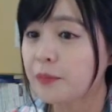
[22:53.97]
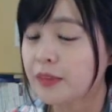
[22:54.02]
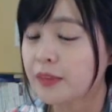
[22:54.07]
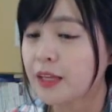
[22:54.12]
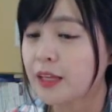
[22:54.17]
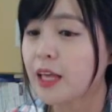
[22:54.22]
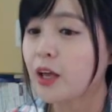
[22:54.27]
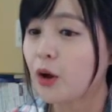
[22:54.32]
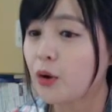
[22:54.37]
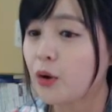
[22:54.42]

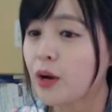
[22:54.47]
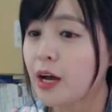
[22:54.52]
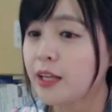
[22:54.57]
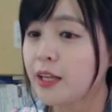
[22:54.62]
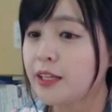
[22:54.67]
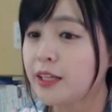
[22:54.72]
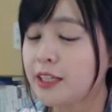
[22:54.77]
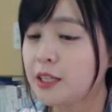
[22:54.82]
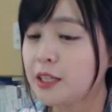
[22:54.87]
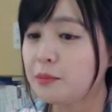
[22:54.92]
네,
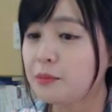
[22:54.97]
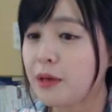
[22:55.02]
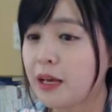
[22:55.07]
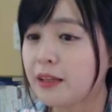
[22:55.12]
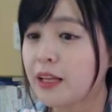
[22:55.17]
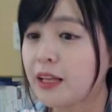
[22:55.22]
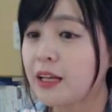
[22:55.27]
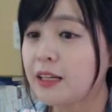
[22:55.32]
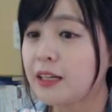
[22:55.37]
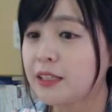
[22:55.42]
결과는
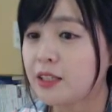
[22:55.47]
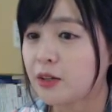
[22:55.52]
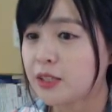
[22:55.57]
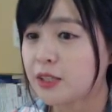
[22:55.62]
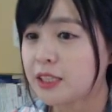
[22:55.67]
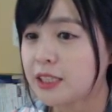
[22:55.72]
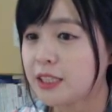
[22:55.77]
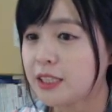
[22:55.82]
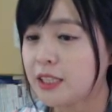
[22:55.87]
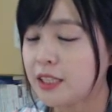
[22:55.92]
맥날은
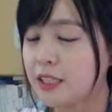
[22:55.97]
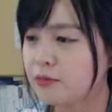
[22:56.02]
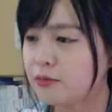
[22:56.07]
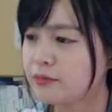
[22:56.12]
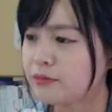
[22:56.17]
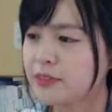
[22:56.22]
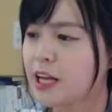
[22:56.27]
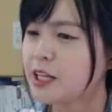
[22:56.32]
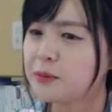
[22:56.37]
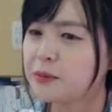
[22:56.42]
역시
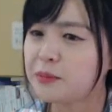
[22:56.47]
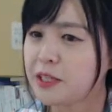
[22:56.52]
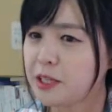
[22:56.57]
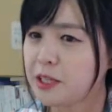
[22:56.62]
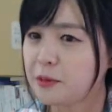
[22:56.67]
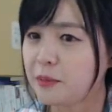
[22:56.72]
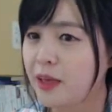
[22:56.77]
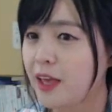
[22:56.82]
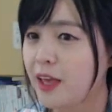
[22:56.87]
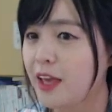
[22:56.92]
음, 나는
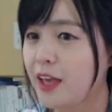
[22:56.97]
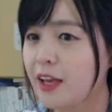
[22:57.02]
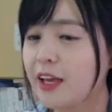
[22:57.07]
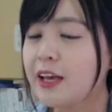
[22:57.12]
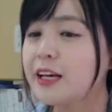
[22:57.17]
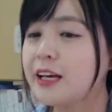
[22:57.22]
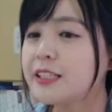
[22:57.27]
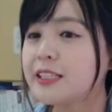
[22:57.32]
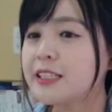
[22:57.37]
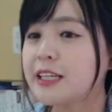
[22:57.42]
빅맥.
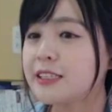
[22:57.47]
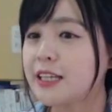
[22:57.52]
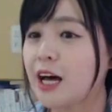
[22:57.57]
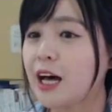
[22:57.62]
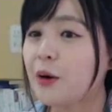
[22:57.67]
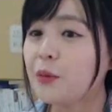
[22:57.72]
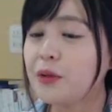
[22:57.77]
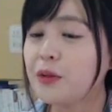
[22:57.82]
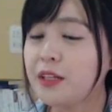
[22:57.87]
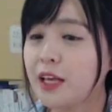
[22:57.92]
자,
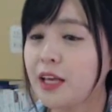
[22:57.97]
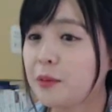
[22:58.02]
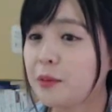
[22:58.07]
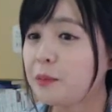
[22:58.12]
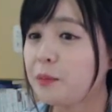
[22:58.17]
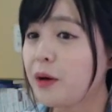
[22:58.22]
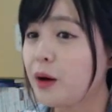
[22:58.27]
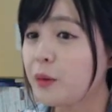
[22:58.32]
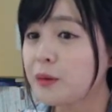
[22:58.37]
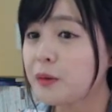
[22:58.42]
자오디엔
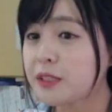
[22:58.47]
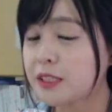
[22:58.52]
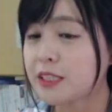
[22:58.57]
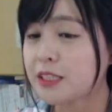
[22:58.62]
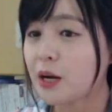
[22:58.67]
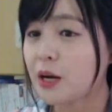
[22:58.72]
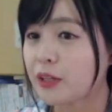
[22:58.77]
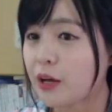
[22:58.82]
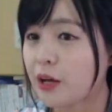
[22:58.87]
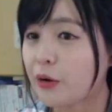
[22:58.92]

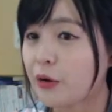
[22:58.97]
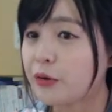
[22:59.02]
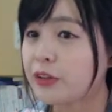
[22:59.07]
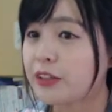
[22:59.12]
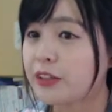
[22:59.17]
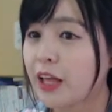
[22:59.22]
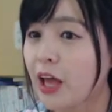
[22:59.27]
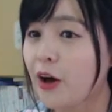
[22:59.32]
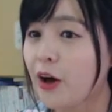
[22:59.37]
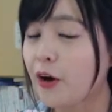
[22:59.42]
바오즈라고
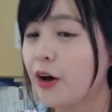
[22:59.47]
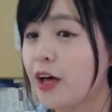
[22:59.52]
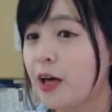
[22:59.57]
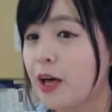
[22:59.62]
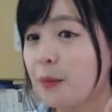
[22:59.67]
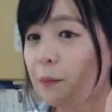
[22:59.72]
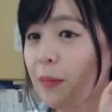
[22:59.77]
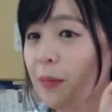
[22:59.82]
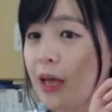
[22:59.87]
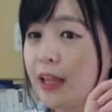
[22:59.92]
나오는데요.
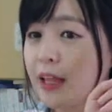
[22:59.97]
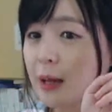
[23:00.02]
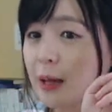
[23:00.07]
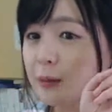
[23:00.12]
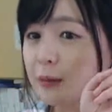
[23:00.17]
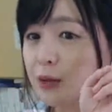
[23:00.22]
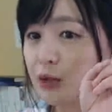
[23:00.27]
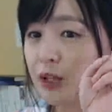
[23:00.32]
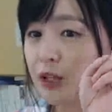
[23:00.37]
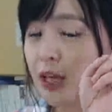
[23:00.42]
맨
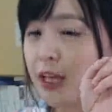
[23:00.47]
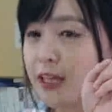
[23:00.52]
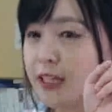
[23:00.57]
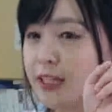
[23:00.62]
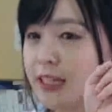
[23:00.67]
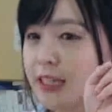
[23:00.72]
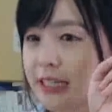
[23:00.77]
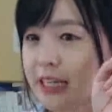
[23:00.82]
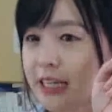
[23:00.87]
앞줄에 있는 이